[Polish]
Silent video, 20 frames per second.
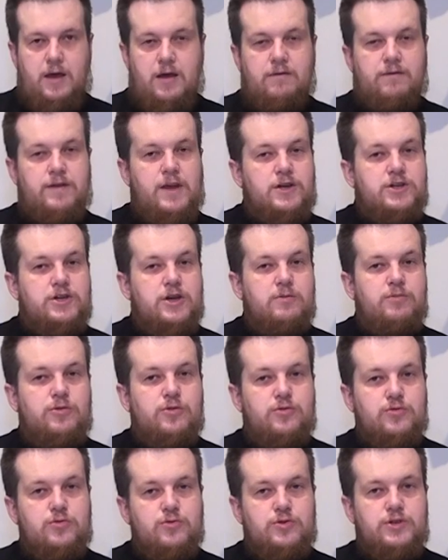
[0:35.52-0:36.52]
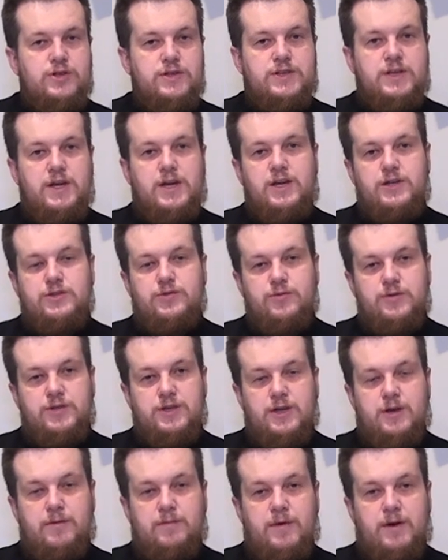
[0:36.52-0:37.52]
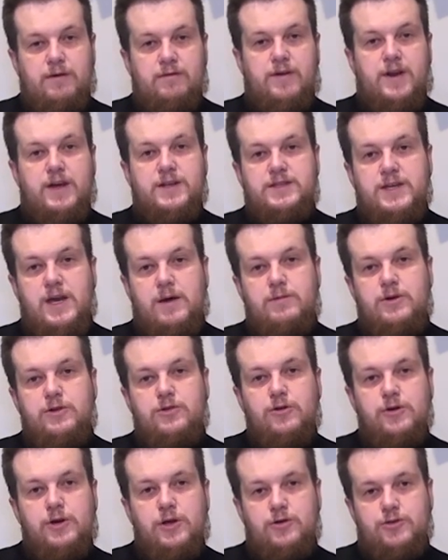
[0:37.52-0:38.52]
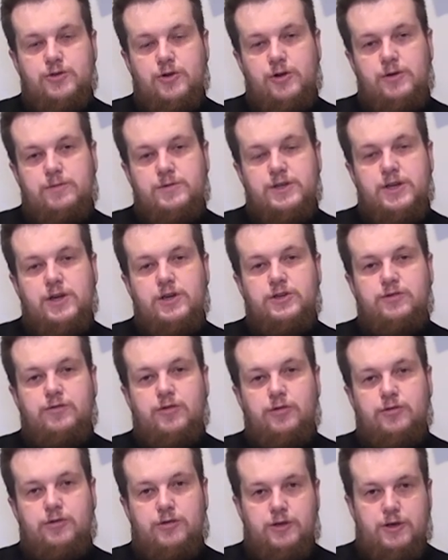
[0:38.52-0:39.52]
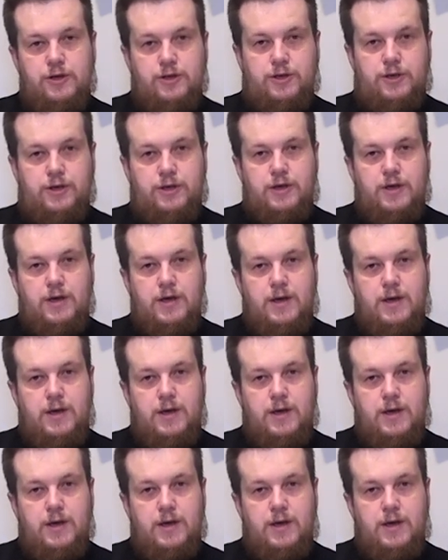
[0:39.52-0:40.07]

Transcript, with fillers: W naszej podróży za Jezusem wracamy do jerozolimskiej świątyni.